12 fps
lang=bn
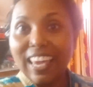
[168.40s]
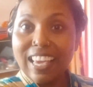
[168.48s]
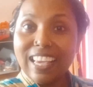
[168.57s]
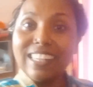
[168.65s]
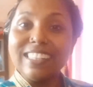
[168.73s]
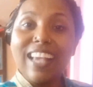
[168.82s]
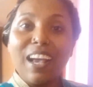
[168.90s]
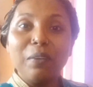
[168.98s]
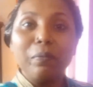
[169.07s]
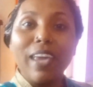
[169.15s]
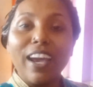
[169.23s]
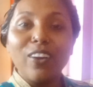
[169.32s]
এই যে
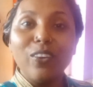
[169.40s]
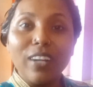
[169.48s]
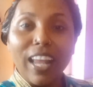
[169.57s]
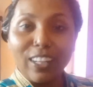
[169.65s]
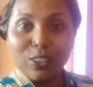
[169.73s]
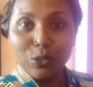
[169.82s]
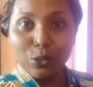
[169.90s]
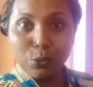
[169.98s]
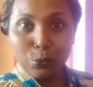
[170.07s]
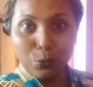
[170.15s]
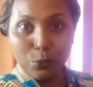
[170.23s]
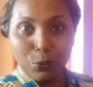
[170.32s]
আমি এখন এত
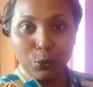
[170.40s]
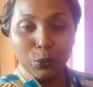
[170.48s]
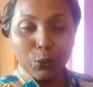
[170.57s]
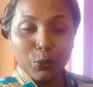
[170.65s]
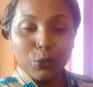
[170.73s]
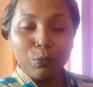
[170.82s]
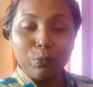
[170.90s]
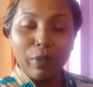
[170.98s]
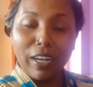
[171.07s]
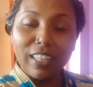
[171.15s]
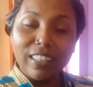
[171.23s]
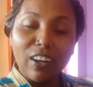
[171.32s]
সুন্দর
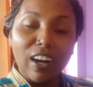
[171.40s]
মানে